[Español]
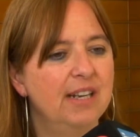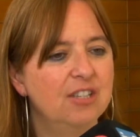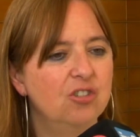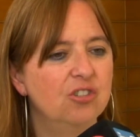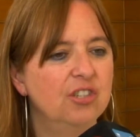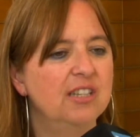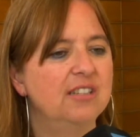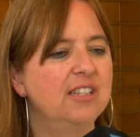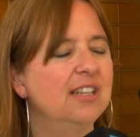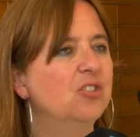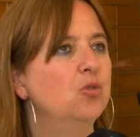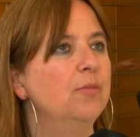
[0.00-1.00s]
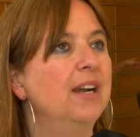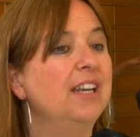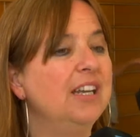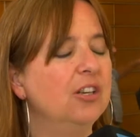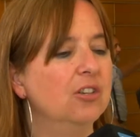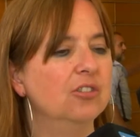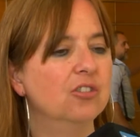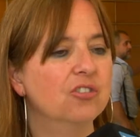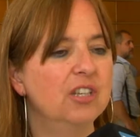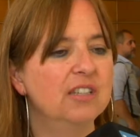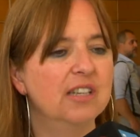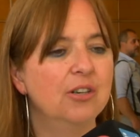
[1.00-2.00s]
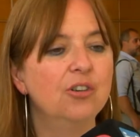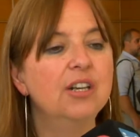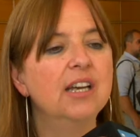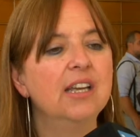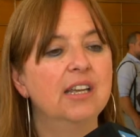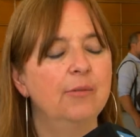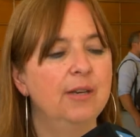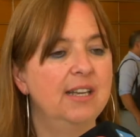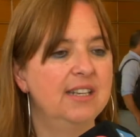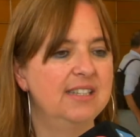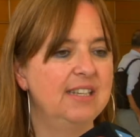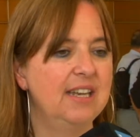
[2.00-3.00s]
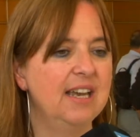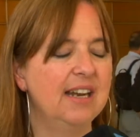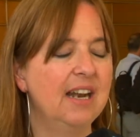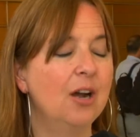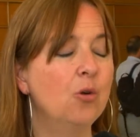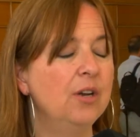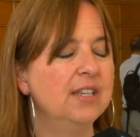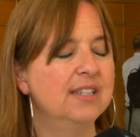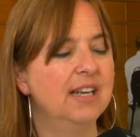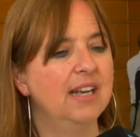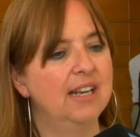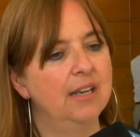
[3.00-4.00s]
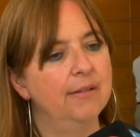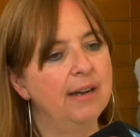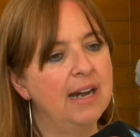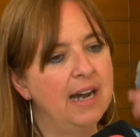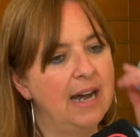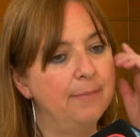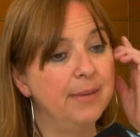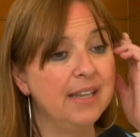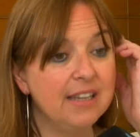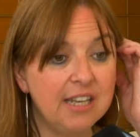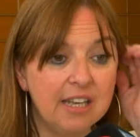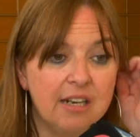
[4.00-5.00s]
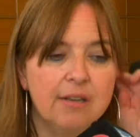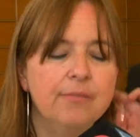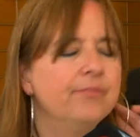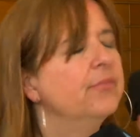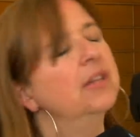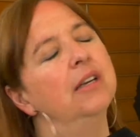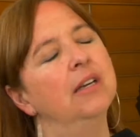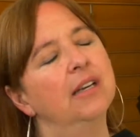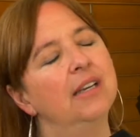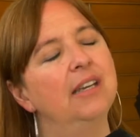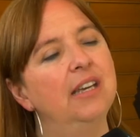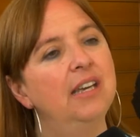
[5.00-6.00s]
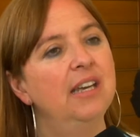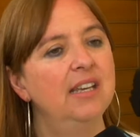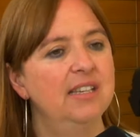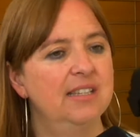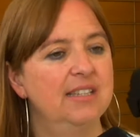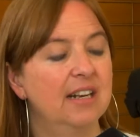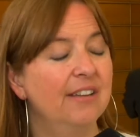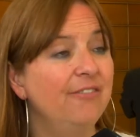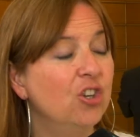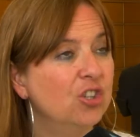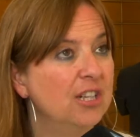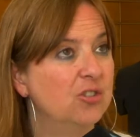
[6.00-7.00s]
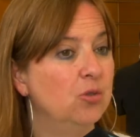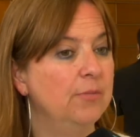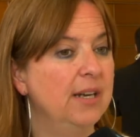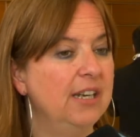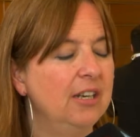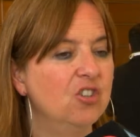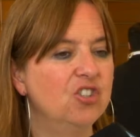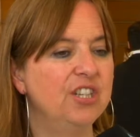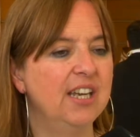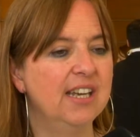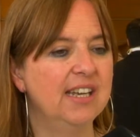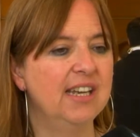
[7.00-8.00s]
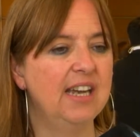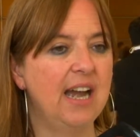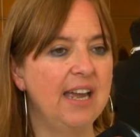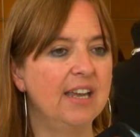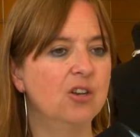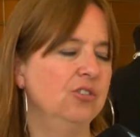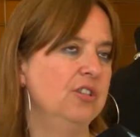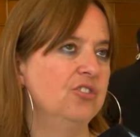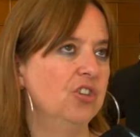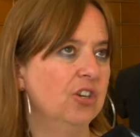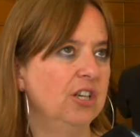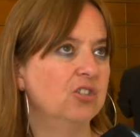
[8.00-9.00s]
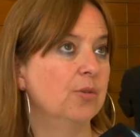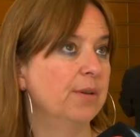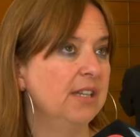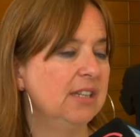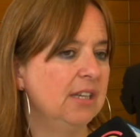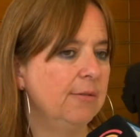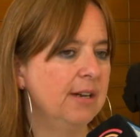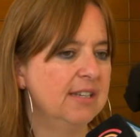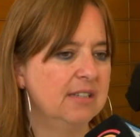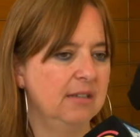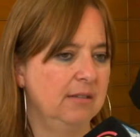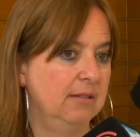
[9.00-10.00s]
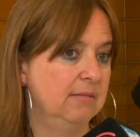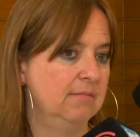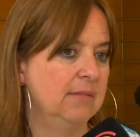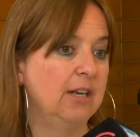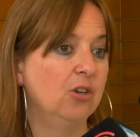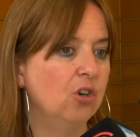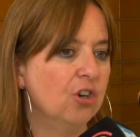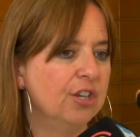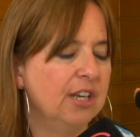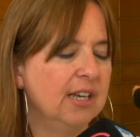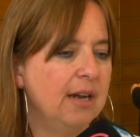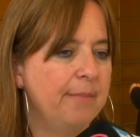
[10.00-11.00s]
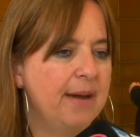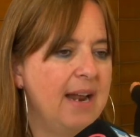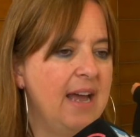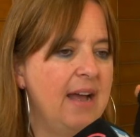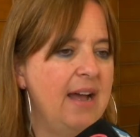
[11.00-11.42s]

eso se necesita el submarino. Entonces ahora hay que ver si es la jueza la que va a pedir que se reflote el submarino si es que hay condiciones objetivas tecnológicas para